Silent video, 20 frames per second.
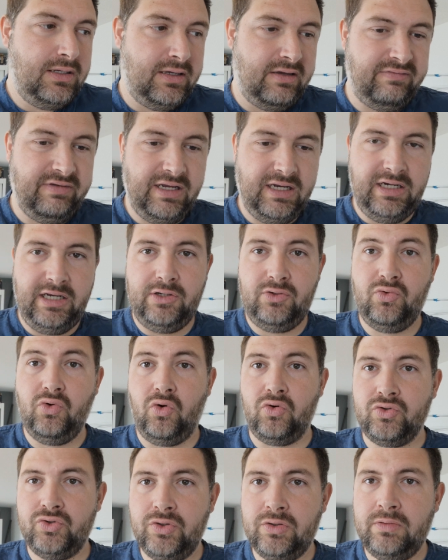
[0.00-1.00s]
avec les
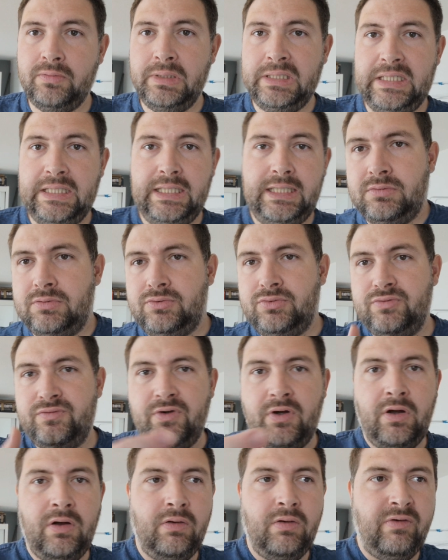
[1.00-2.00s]
cours d'eau,
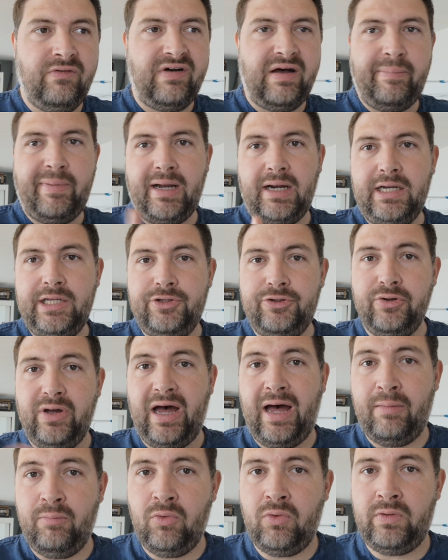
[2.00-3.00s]
souvent on va parler
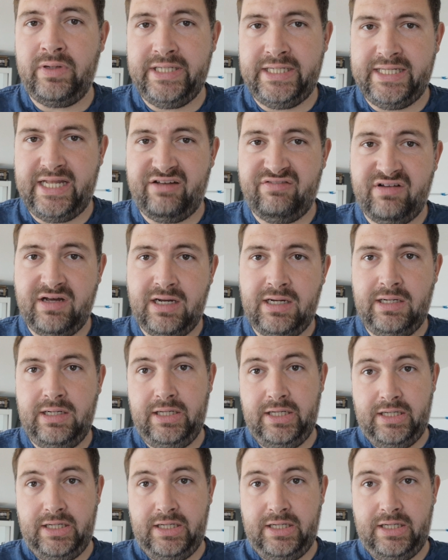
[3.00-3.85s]
de amont et d'aval.